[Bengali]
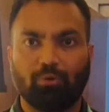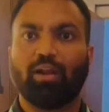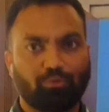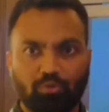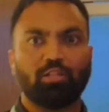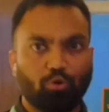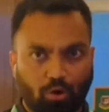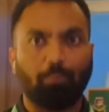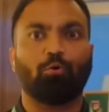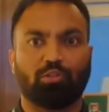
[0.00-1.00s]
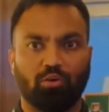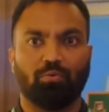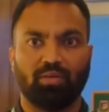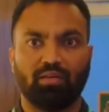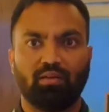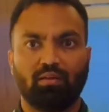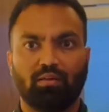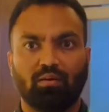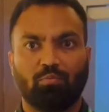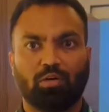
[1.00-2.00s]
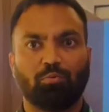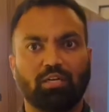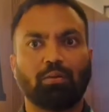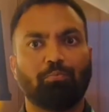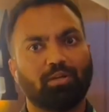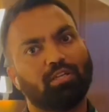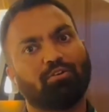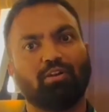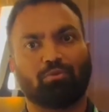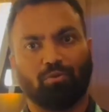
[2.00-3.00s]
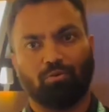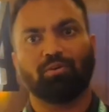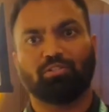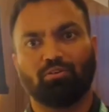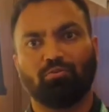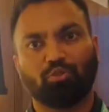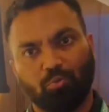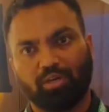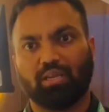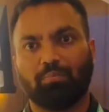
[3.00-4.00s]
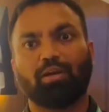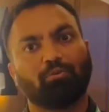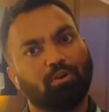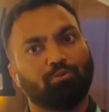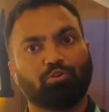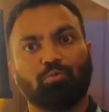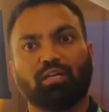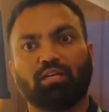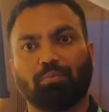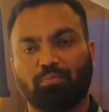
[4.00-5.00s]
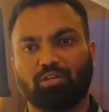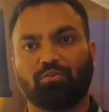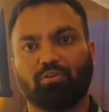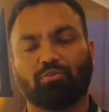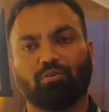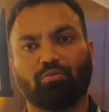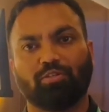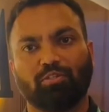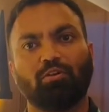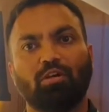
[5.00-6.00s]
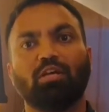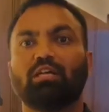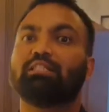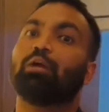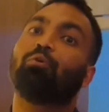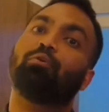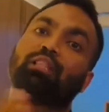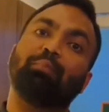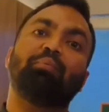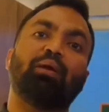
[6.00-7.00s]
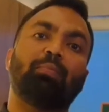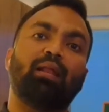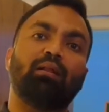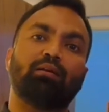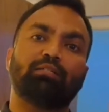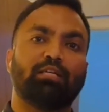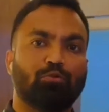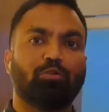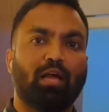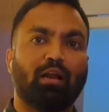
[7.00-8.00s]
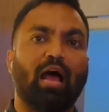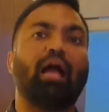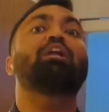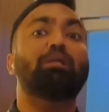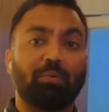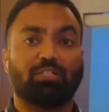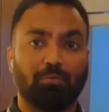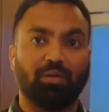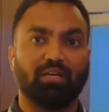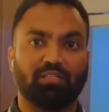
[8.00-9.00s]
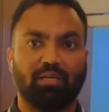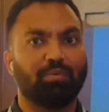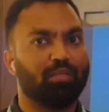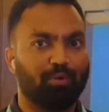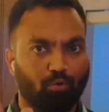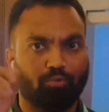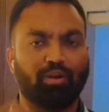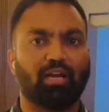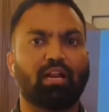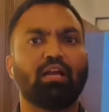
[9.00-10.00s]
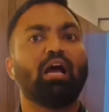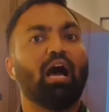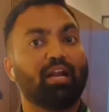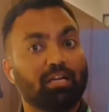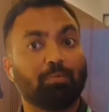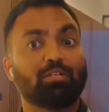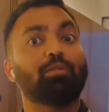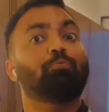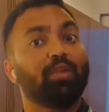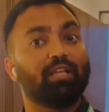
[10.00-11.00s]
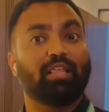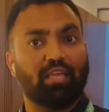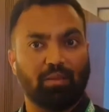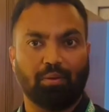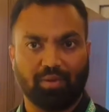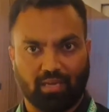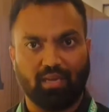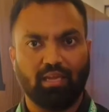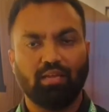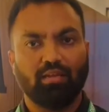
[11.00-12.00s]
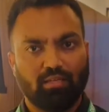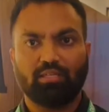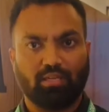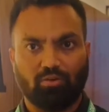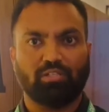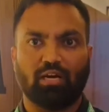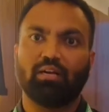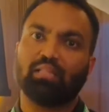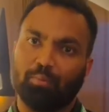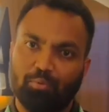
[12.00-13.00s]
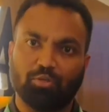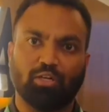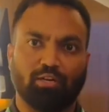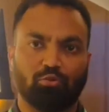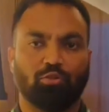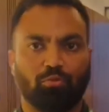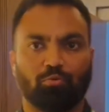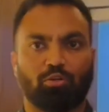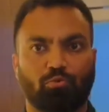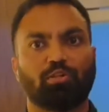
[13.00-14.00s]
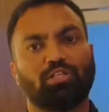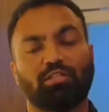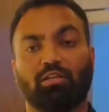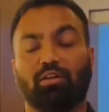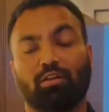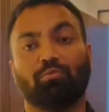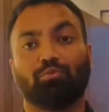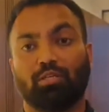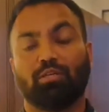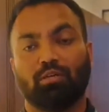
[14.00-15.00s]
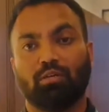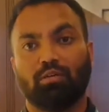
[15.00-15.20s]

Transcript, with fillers: এখন একজনকে তো ড্রপ করতে হবে মোটামুটি একটা প্রেশার ক্রিয়েট করা হয়েছিল ওই সময়টা পার্টিকুলার ওই সময়টা একটা প্রেশার ক্রিয়েট করা হয়েছিল যেন তামিম ইকবাল যেহেতু তার হান্ড্রেড পার্সেন্ট ফিটনেস নেই পৃথিবীর কোন ক্রিকেটার হান্ড্রেড পার্সেন্ট ফিট থেকে এইভাবে খেলে সেটা আসলে জানা নেই তামিমও সেটা নিয়ে সন্দেহ প্রকাশ করেছিলেন তার ইন্টারভিউসে